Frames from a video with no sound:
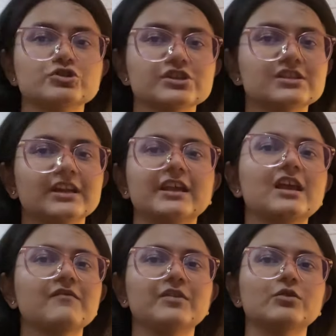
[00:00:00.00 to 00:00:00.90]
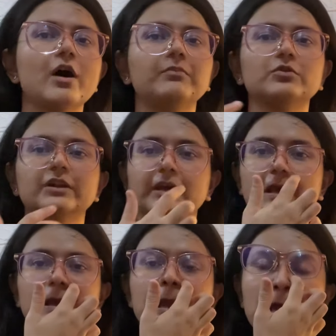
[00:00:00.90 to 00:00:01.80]
कुछ इस तरीके की वीडियो आपको
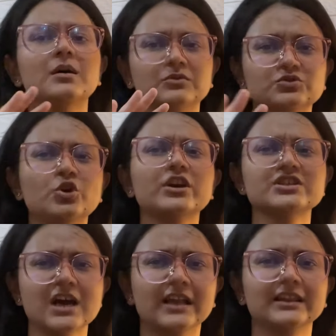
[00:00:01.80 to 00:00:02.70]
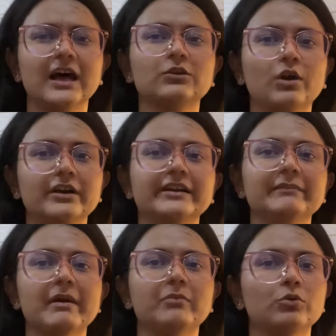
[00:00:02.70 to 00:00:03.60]
दिखेगी जो कि शानदार
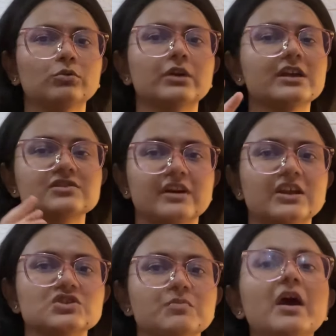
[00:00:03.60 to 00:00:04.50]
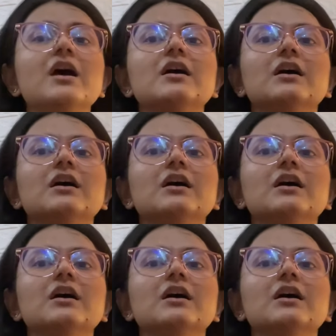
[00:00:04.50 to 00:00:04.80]
क्वालिटी में बोलूंगी इस रेंज में